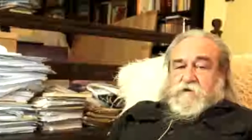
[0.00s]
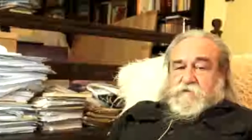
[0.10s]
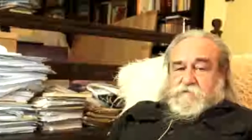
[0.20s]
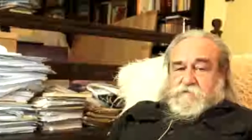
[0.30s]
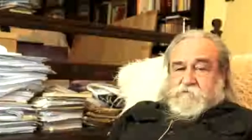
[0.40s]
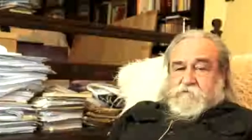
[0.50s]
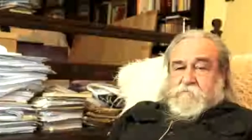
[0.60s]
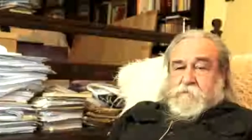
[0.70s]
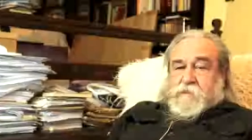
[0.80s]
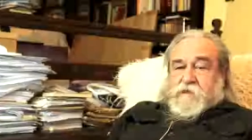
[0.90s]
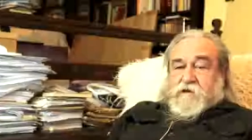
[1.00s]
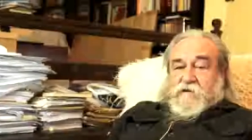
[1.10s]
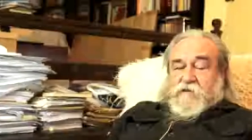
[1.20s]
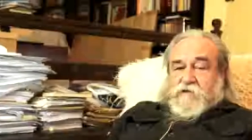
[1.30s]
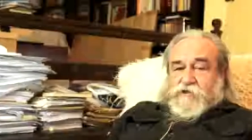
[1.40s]
Vadis.
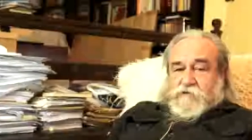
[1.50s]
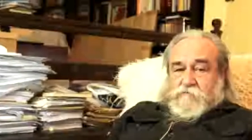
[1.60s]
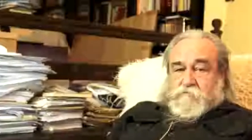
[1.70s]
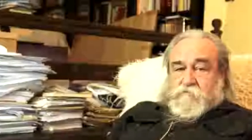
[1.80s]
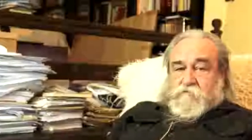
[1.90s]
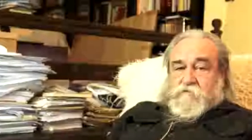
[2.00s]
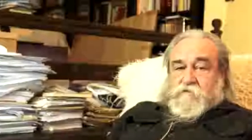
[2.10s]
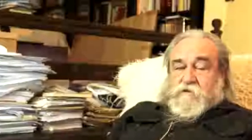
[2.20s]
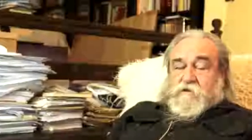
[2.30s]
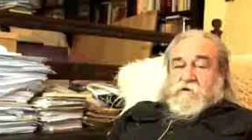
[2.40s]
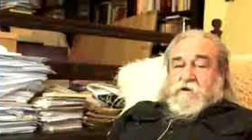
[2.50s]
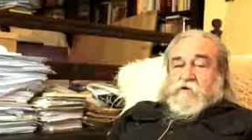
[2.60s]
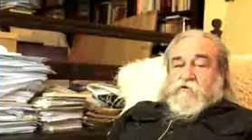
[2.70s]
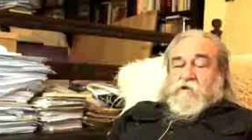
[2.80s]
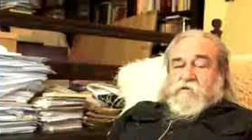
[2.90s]
Ale dlaczego?
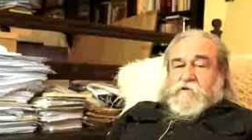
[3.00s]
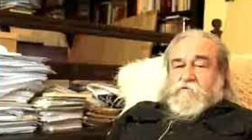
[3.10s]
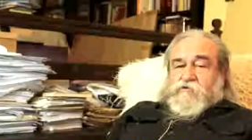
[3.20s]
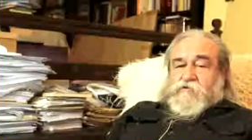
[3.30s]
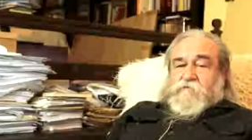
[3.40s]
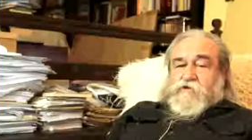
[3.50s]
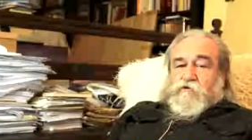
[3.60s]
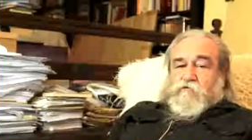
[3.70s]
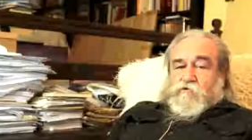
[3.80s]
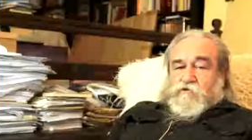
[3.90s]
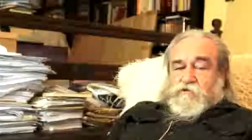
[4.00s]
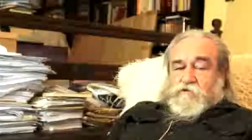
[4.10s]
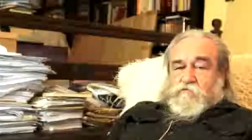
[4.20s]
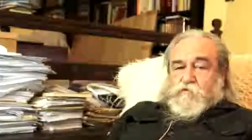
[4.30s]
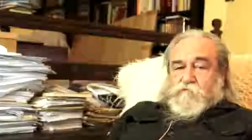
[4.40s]
Ano dlatego, że wyciął
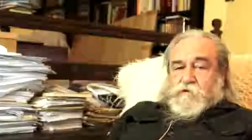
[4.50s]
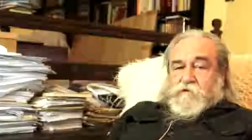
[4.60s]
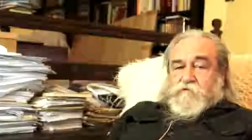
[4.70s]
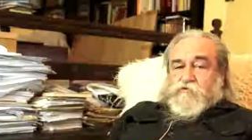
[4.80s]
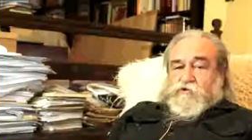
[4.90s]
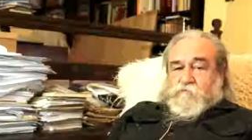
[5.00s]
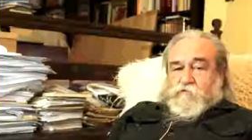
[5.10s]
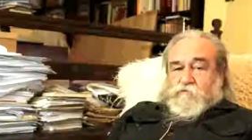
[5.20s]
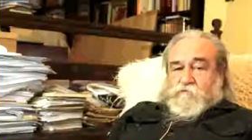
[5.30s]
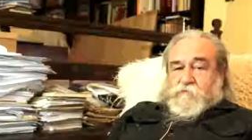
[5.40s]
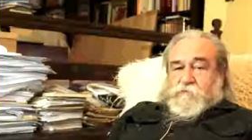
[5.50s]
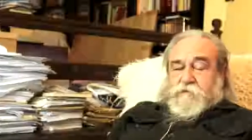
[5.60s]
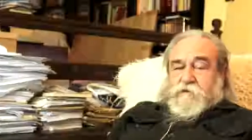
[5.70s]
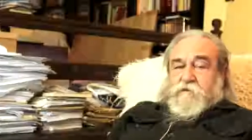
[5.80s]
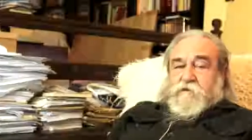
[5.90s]
rozdział o podpaleniu Rzymu.
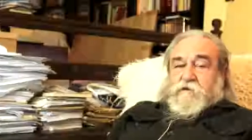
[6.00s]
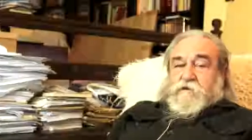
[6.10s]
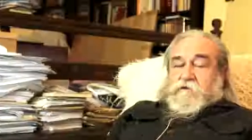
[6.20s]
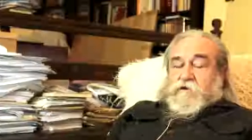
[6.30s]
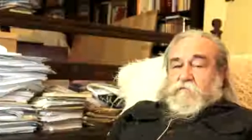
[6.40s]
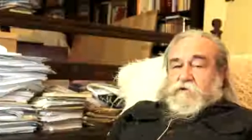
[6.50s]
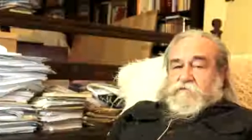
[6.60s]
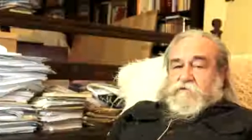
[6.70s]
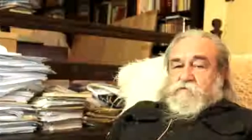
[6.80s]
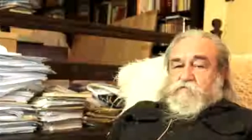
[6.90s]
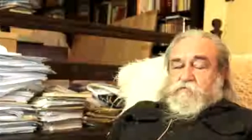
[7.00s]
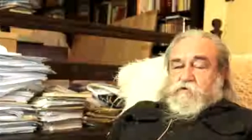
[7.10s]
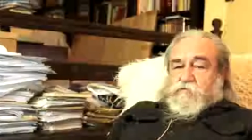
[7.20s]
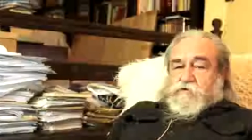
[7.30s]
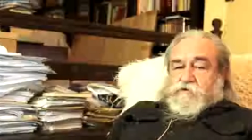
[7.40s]
Jak Państwo sobie
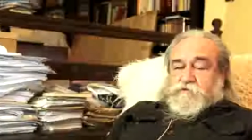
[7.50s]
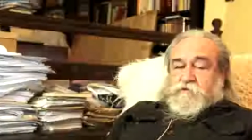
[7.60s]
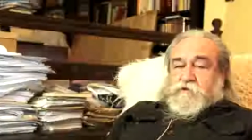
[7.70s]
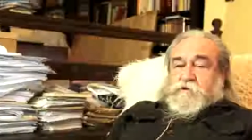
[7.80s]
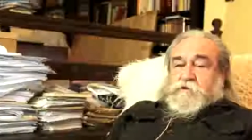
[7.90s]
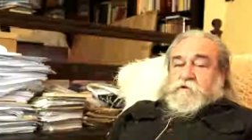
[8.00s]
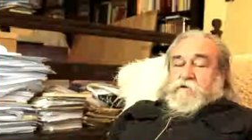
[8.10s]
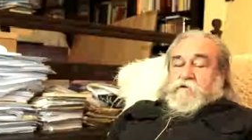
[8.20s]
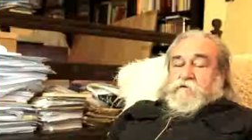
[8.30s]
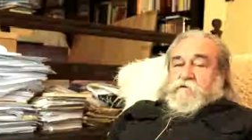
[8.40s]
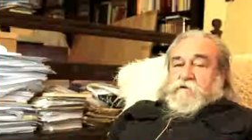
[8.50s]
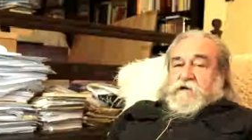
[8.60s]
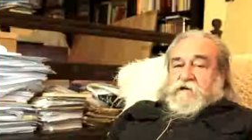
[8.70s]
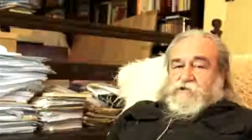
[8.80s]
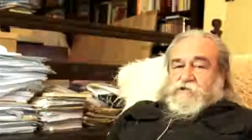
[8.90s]
przypomnicie,
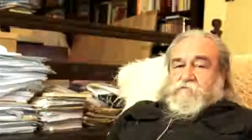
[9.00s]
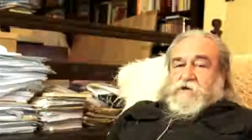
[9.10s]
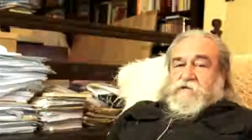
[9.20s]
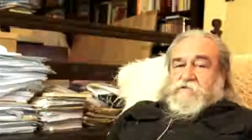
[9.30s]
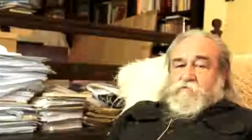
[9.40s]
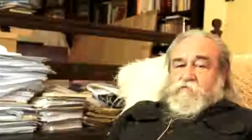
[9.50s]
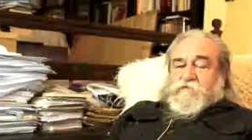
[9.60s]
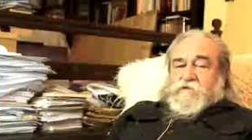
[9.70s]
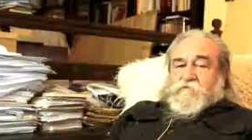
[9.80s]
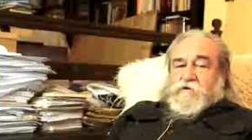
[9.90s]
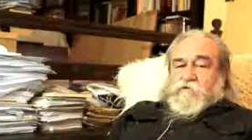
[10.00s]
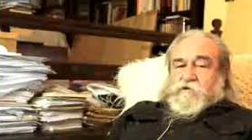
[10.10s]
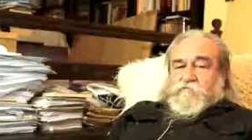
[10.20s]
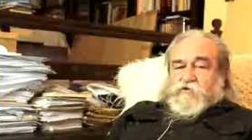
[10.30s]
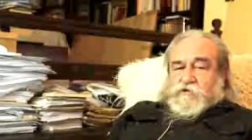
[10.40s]
każde miasto powstawało
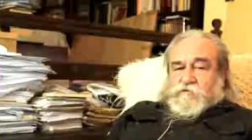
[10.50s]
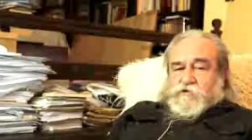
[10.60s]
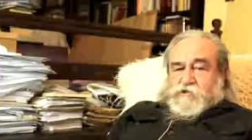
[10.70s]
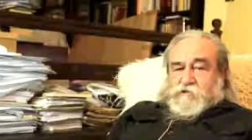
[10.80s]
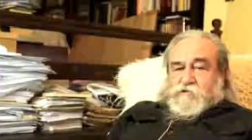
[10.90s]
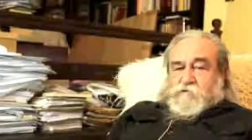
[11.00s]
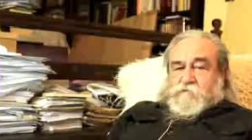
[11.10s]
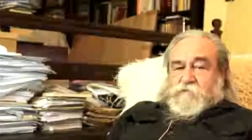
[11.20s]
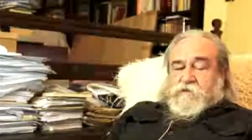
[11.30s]
nad brzegiem rzeki.